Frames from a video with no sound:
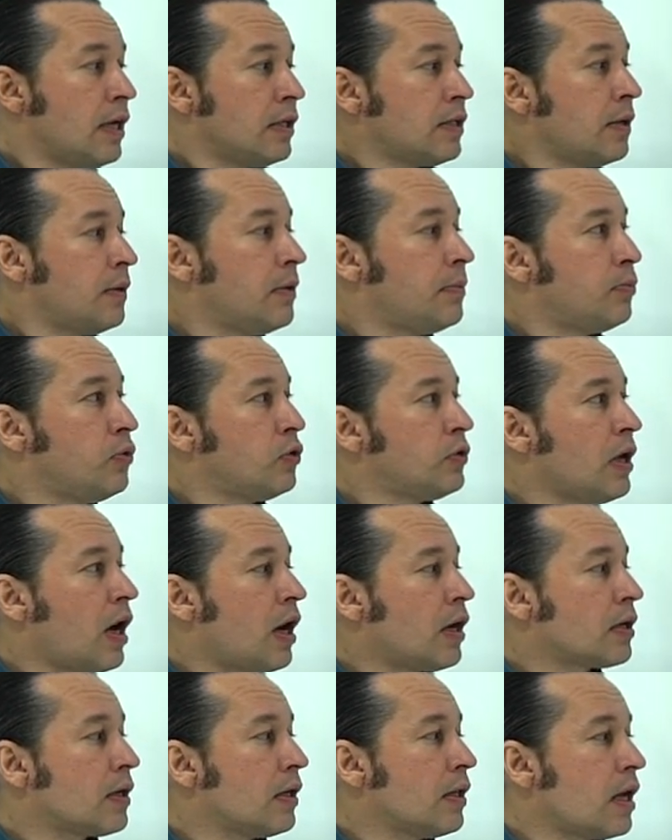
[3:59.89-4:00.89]
Tabi burada
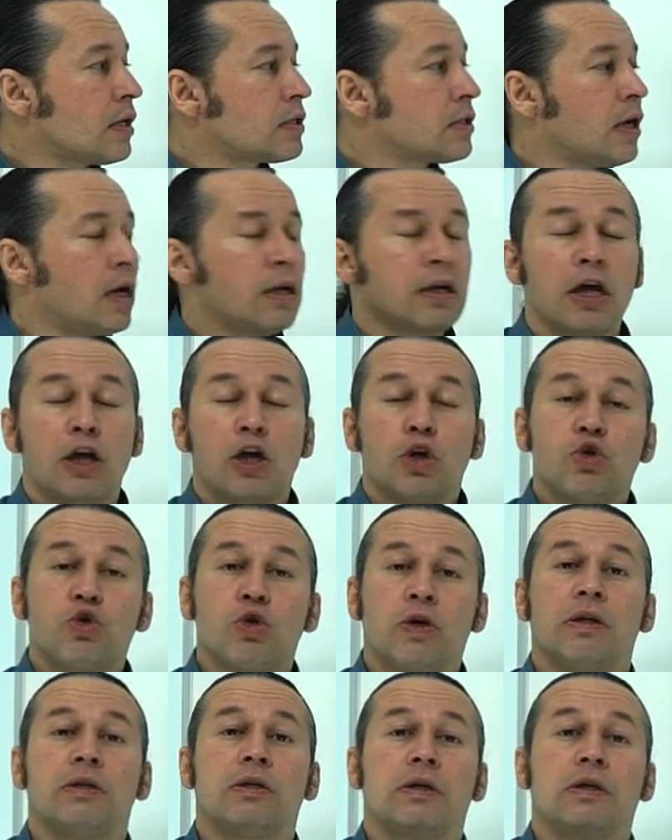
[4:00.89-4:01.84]
arkadaşlar şuna